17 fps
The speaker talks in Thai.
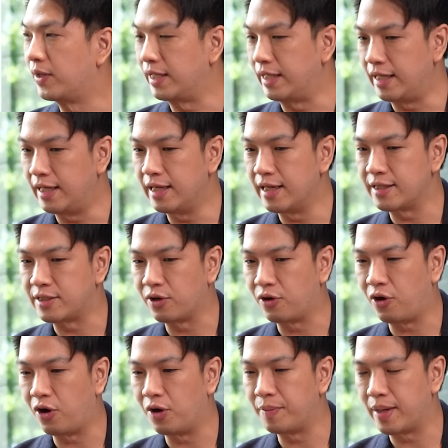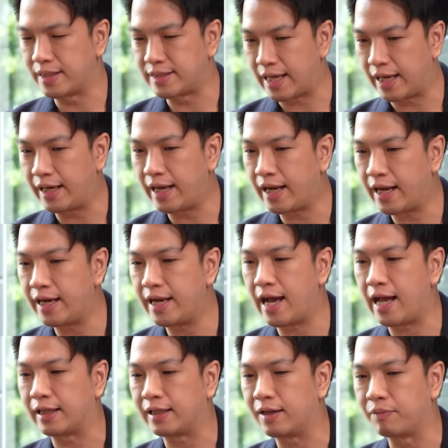วันนี้เลยจะขอมาเจ๊งในกระ
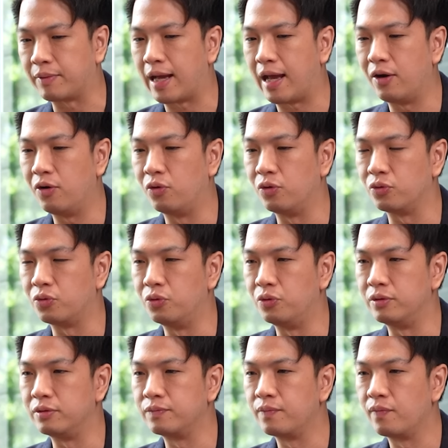ดาษกับการลงทุน